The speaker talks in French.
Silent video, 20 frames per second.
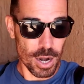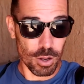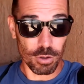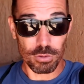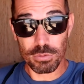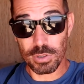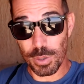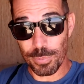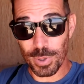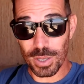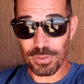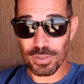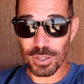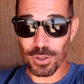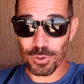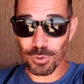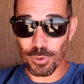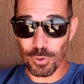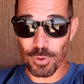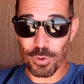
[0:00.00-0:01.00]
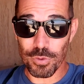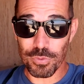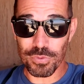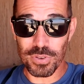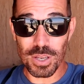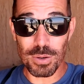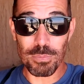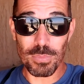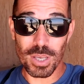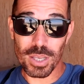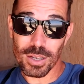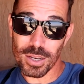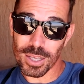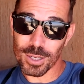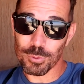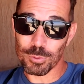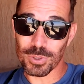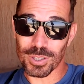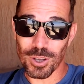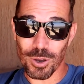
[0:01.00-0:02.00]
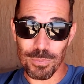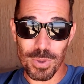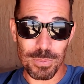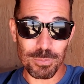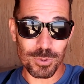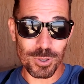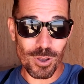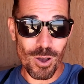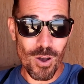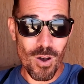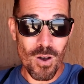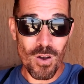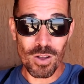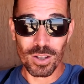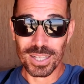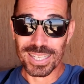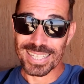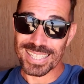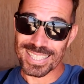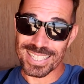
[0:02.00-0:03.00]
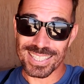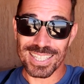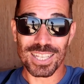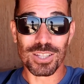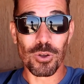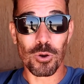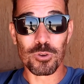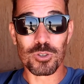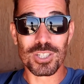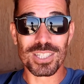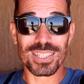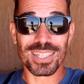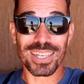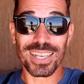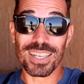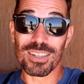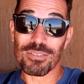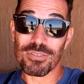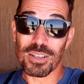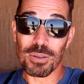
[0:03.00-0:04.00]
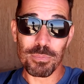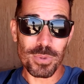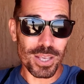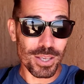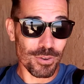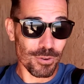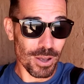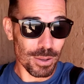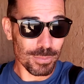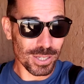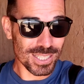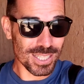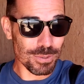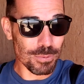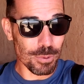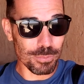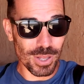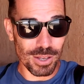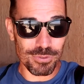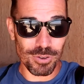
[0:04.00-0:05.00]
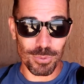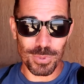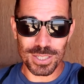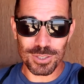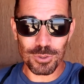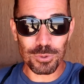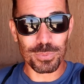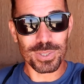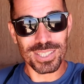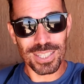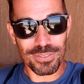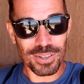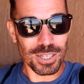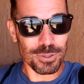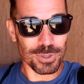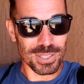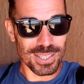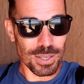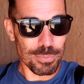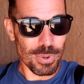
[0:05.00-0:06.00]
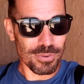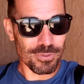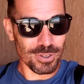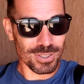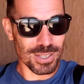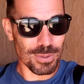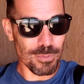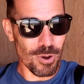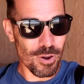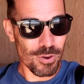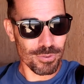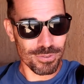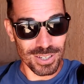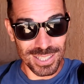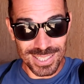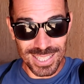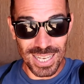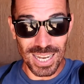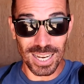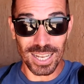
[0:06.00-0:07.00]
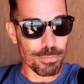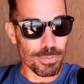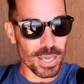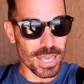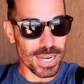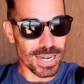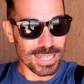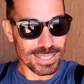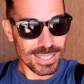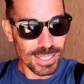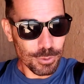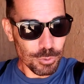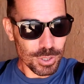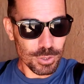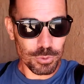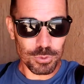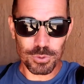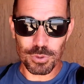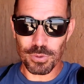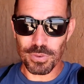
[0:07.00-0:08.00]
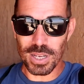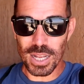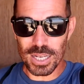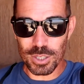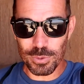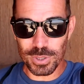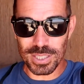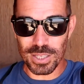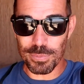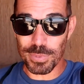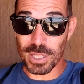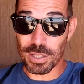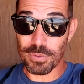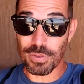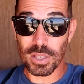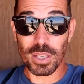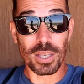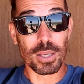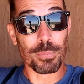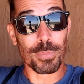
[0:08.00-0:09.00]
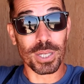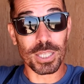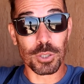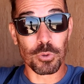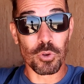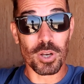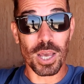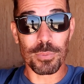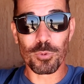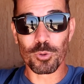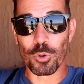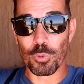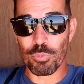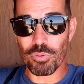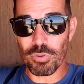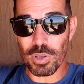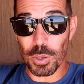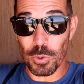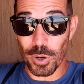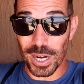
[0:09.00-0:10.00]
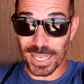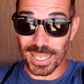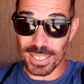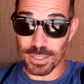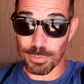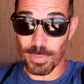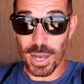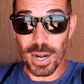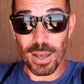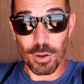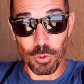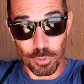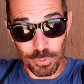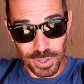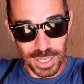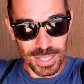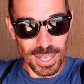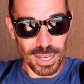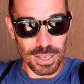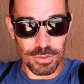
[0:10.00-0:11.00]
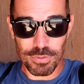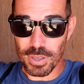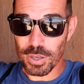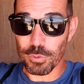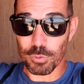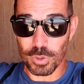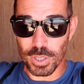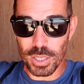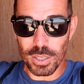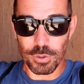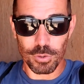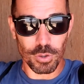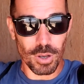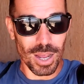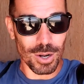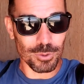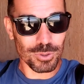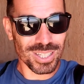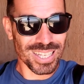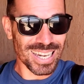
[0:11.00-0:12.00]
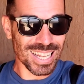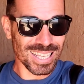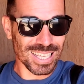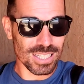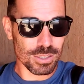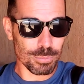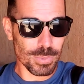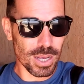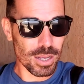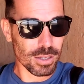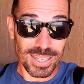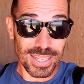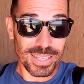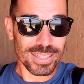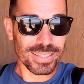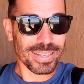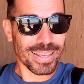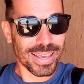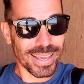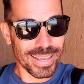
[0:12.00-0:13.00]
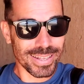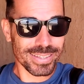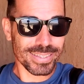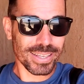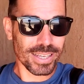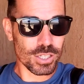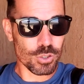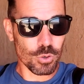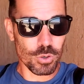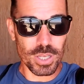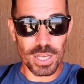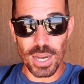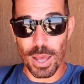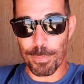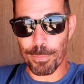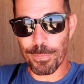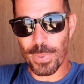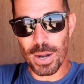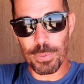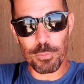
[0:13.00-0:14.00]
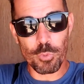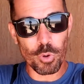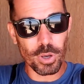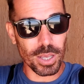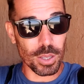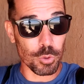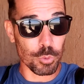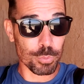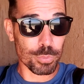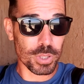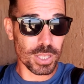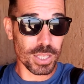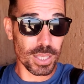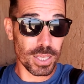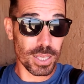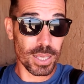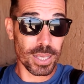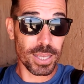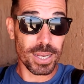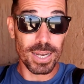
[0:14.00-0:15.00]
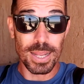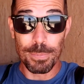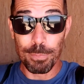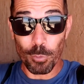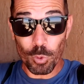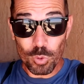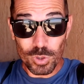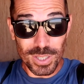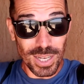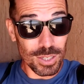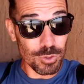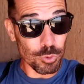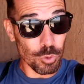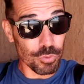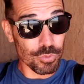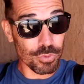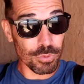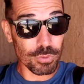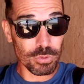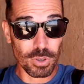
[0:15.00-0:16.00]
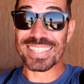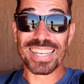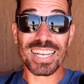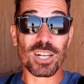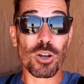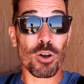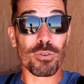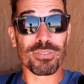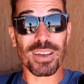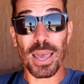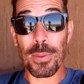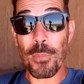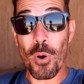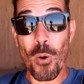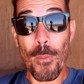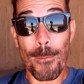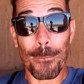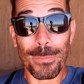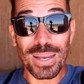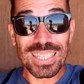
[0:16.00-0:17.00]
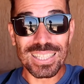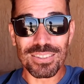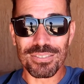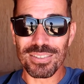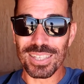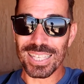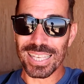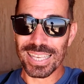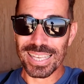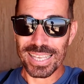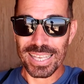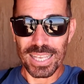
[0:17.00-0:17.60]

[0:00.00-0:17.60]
Alors c'est pas évident de filmer, de l'écouter en même temps. J'essaye d'enregistrer et de filmer euh, un maximum d'informations, mais c'est vrai que c'est pas forcément facile. Mais la situation de ce village, ouais, c'est magnifique et particulièrement depuis euh, la Casbah. Là, on vient d'arriver, on est euh, à l'entrée de la Casbah. C'est très très joli, la palmeraie au pied, les montagnes au fond, décor vraiment magnifique.